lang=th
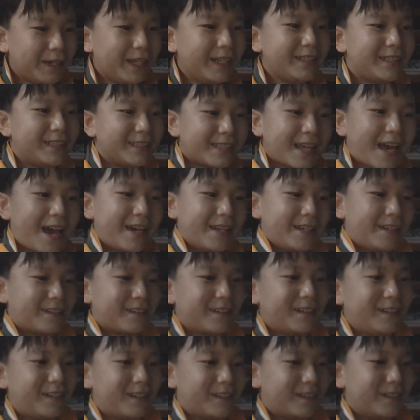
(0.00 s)
มาเล่นกีตาร์แล้ว
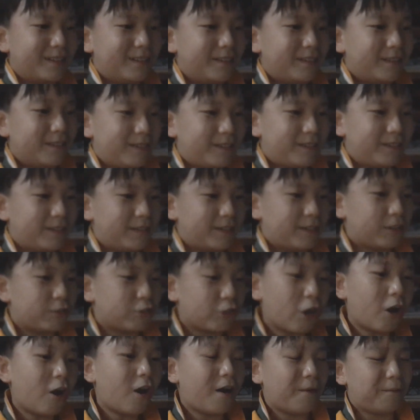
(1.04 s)
ก็เรา
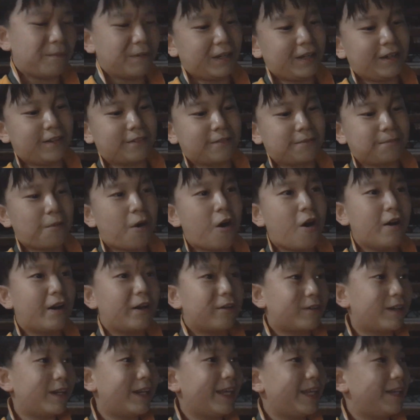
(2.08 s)
ชอบแล้วเราพ่อ
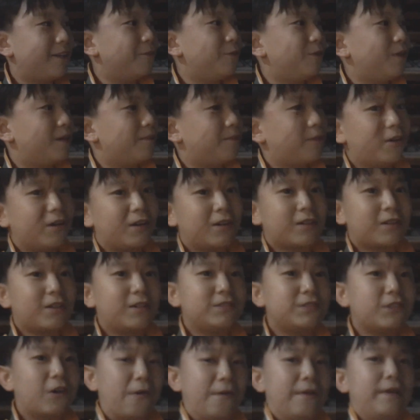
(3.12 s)
เราก็เล่นด้วยพ่อเราก็
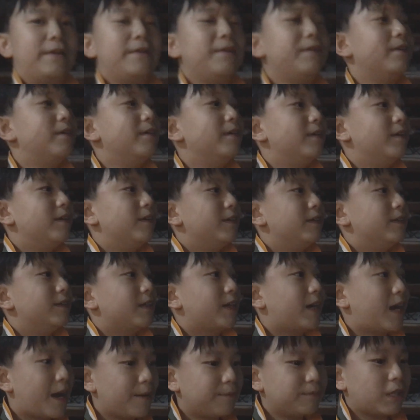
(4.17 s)
สออนพ่อเป็นนักดนตรี
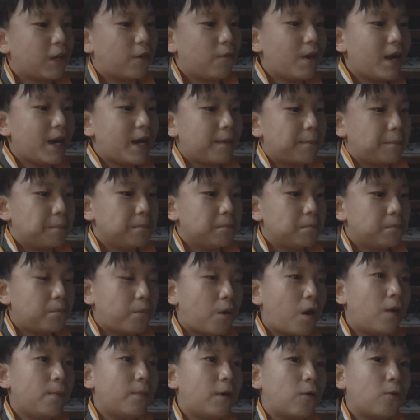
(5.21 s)
ด้วยครับ แต่ว่า
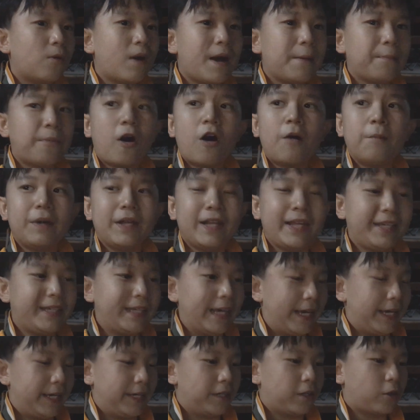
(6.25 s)
พ่อบอกว่าพ่อไม่ได้
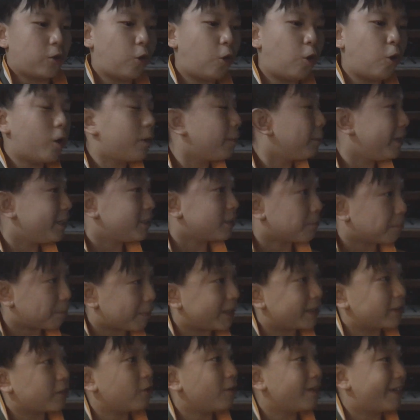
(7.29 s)
เก่งโค้ดไม่จำ
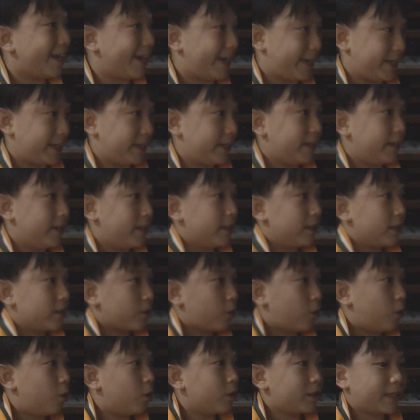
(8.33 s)
เป็นต้องเก่ง
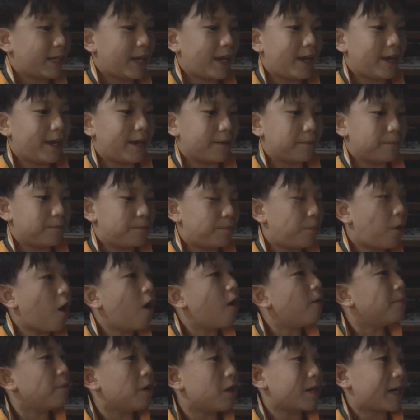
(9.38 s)
โค้ดแค่ พ่อ
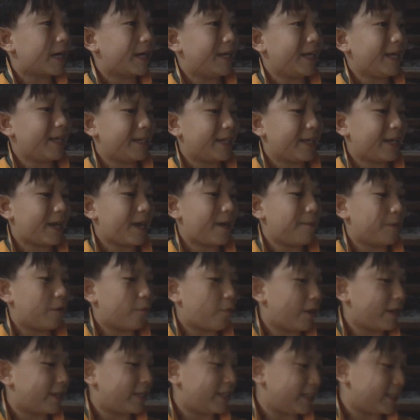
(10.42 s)
พ่อกันเล่นได้แค่แบ
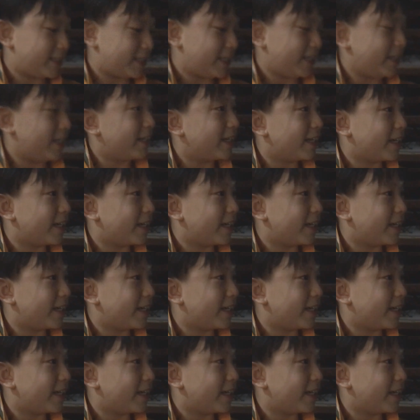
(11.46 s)
บว่าคีจี